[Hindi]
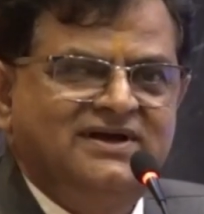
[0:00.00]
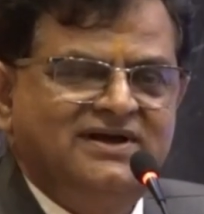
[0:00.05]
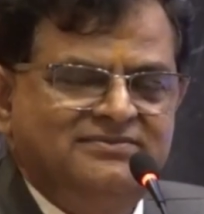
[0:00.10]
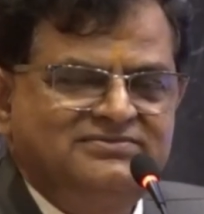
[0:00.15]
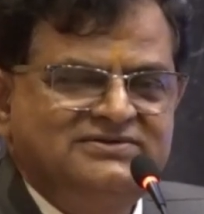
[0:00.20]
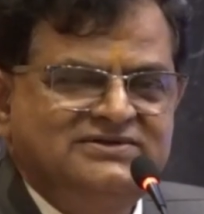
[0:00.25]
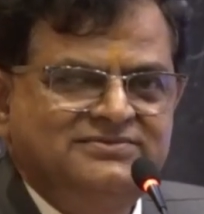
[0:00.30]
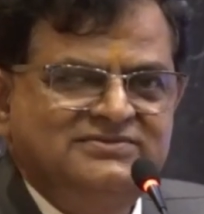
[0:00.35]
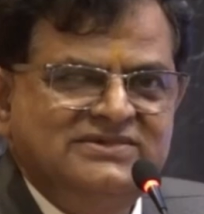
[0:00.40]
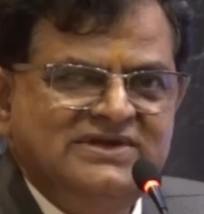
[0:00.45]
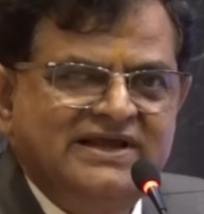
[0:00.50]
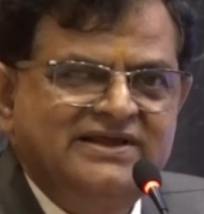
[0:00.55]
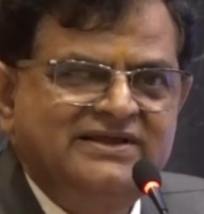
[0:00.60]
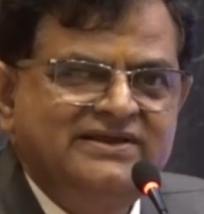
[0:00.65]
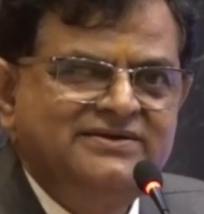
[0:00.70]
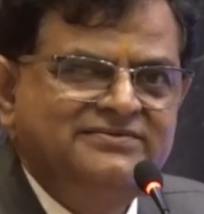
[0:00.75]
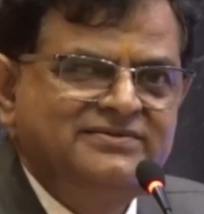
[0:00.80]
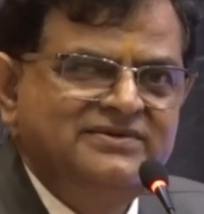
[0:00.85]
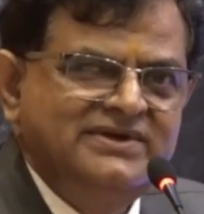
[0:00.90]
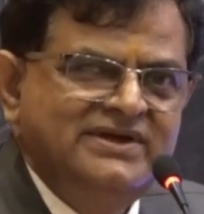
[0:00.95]
आप
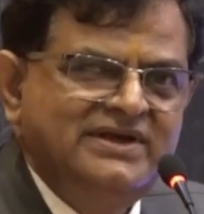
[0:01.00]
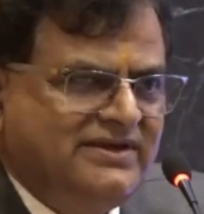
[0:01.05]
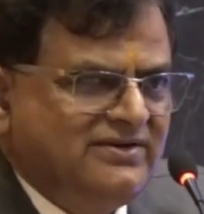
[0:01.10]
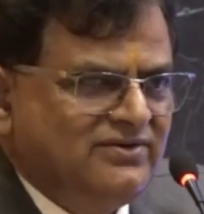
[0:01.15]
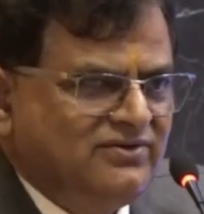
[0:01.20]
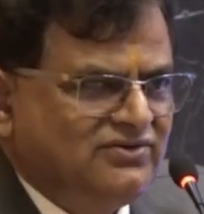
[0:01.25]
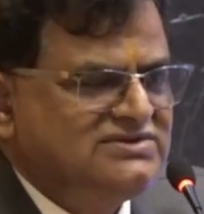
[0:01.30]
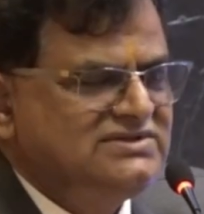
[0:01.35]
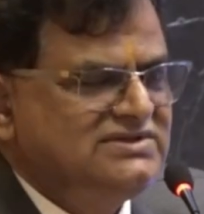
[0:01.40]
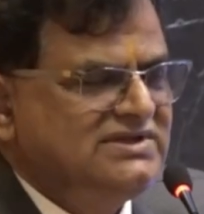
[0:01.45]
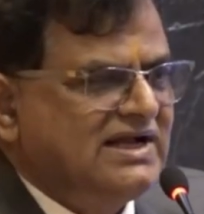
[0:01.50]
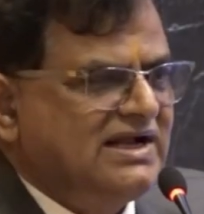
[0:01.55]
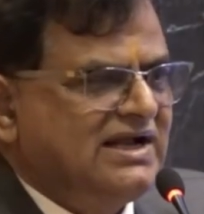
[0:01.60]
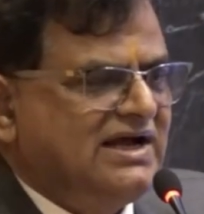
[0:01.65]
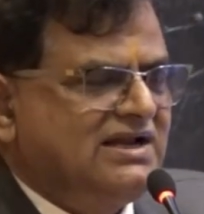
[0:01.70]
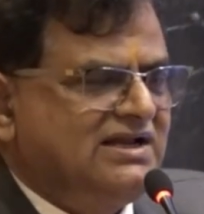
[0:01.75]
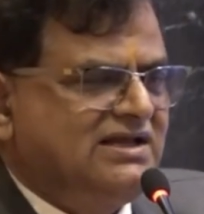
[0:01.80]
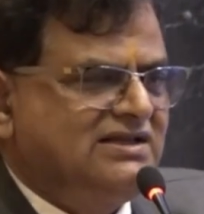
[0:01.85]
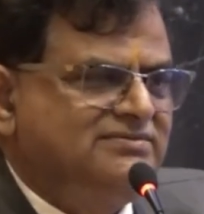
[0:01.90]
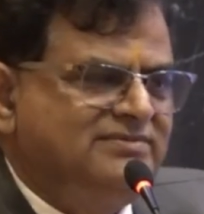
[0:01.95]
समझाएंगे भी कि उस
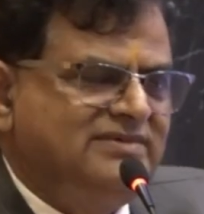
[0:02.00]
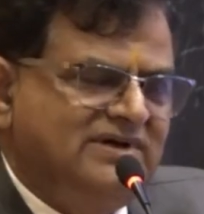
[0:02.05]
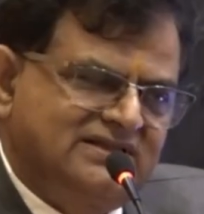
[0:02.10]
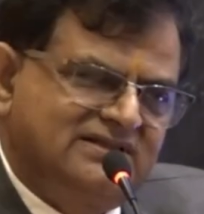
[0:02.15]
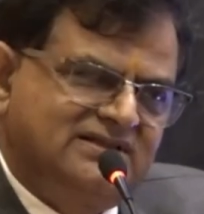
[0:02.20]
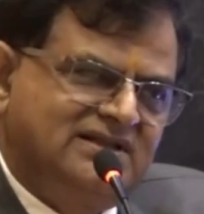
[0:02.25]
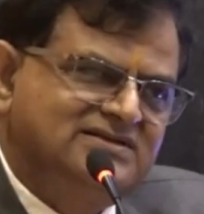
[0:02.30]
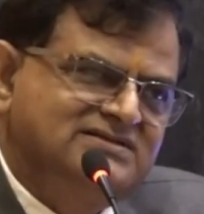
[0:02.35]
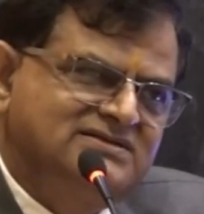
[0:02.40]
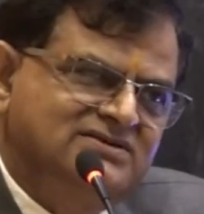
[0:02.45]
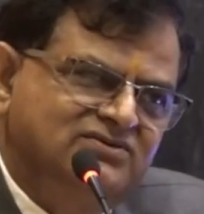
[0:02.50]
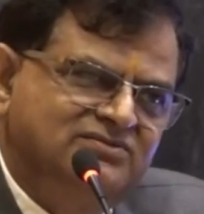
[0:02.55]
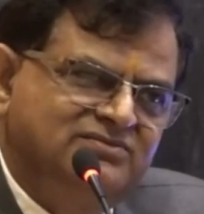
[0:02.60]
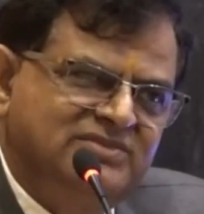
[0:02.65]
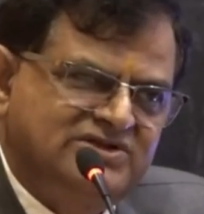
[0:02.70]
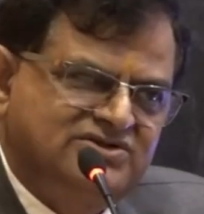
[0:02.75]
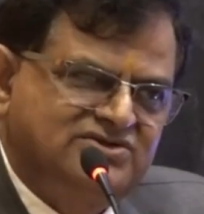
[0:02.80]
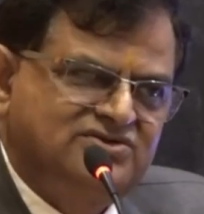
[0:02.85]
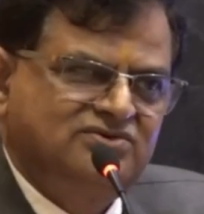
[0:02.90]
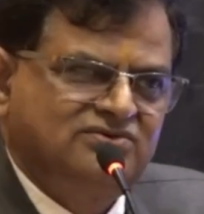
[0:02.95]
नकारात्मकता से उन
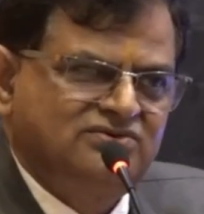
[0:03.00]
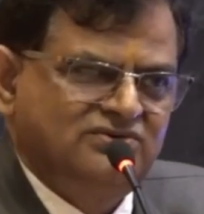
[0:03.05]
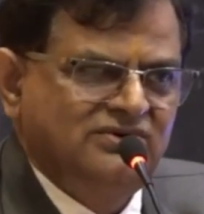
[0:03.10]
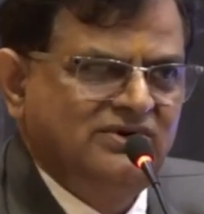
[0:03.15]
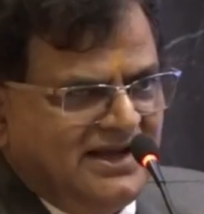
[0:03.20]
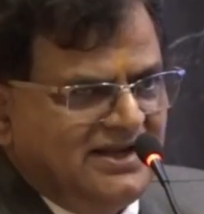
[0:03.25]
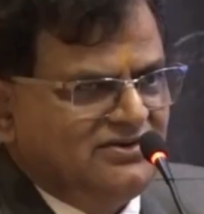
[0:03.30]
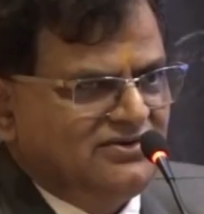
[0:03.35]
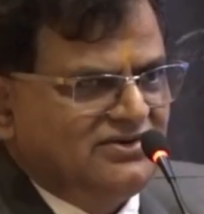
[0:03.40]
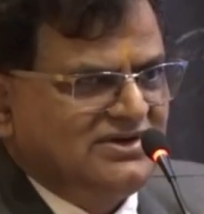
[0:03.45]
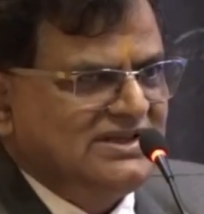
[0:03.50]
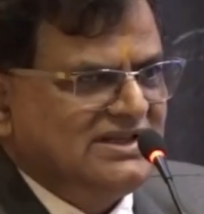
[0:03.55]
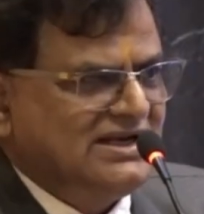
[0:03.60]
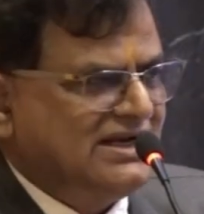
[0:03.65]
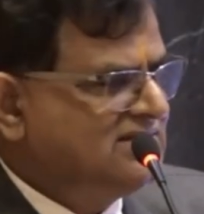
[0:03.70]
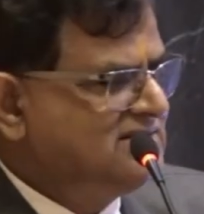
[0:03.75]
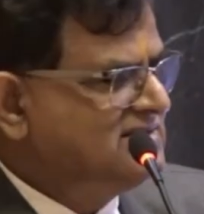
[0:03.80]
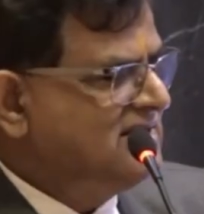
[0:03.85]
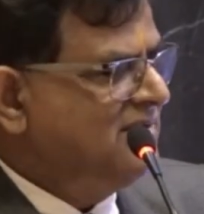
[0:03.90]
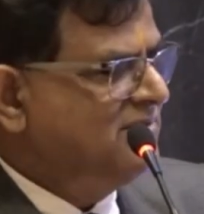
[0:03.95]
बच्चों को आए और इतना
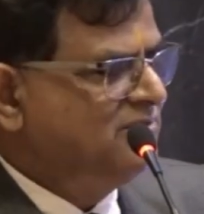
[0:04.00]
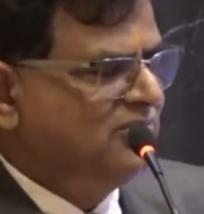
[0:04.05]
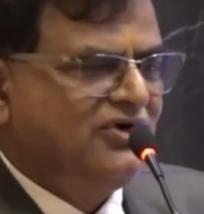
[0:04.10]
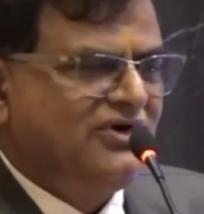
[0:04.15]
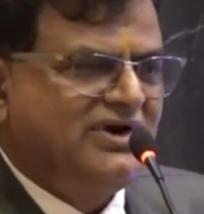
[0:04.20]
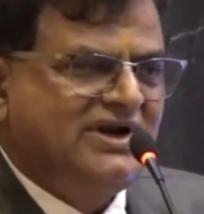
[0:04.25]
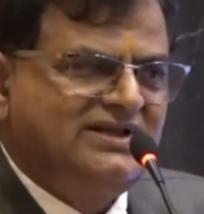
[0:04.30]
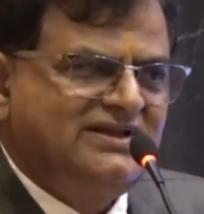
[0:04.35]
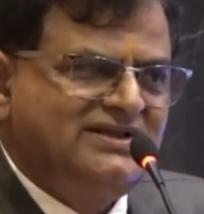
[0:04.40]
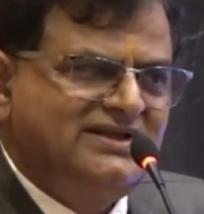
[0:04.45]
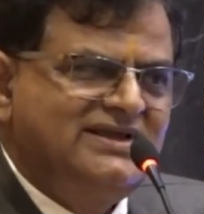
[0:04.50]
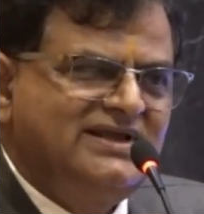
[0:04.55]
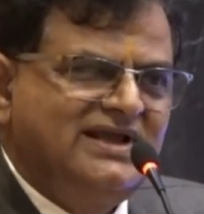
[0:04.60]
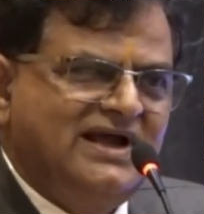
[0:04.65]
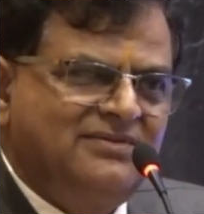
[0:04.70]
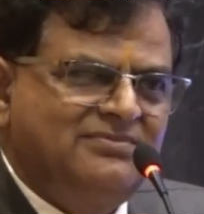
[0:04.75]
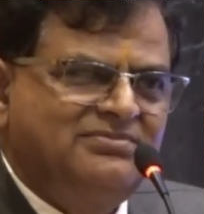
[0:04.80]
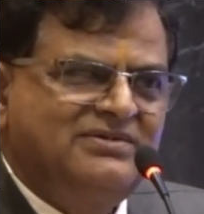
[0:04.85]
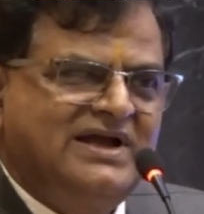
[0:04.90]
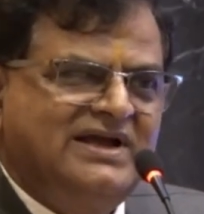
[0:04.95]
अच्छा आप बोल रहे थे कि
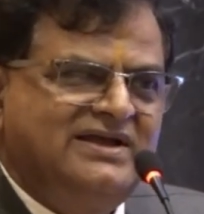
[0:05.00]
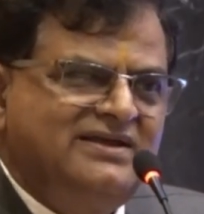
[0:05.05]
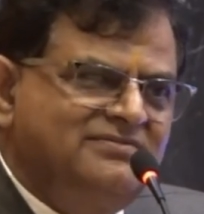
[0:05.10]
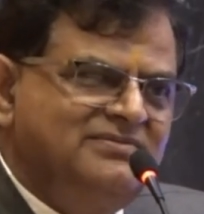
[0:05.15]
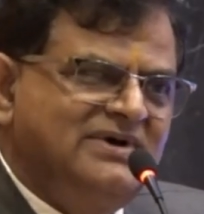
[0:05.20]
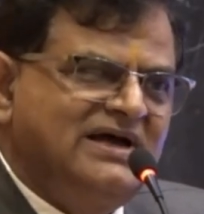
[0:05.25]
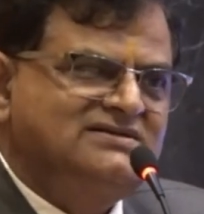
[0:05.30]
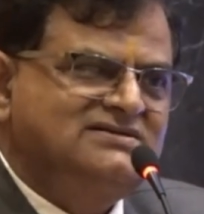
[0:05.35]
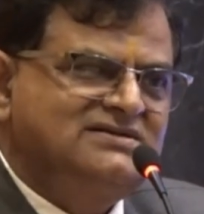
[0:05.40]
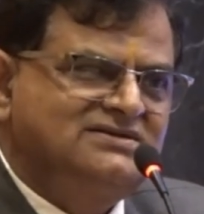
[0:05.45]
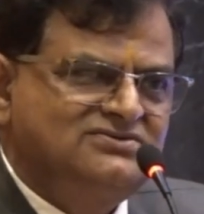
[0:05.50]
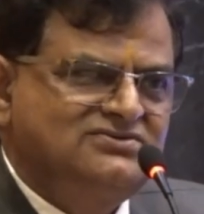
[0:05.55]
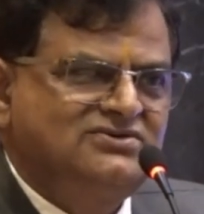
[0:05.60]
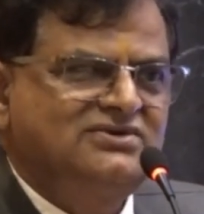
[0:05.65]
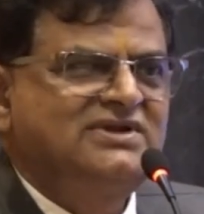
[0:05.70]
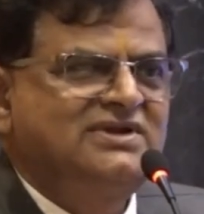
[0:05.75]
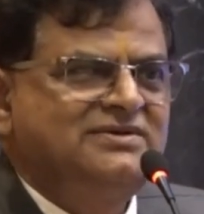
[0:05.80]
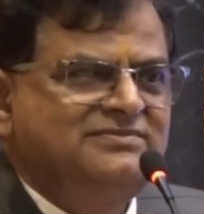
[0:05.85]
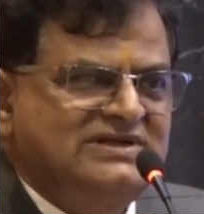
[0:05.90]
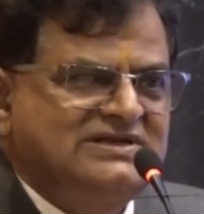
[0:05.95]
आपका ही भाषण
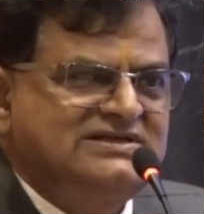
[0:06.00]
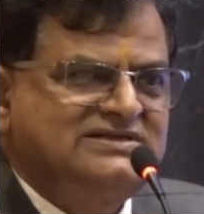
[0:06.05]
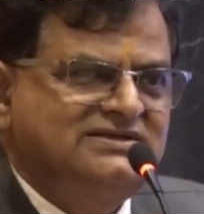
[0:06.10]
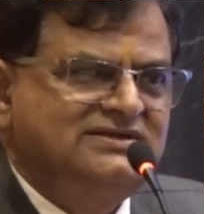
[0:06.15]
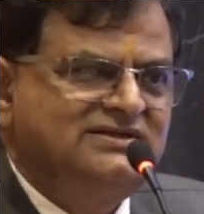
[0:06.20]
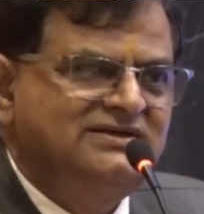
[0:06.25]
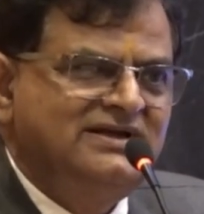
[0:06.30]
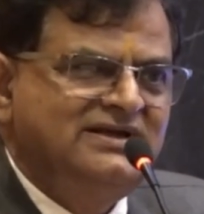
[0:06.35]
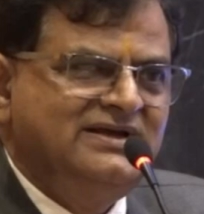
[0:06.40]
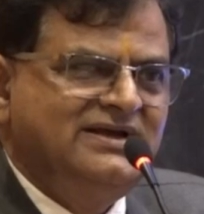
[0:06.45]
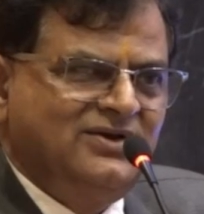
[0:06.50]
बस के बच्चे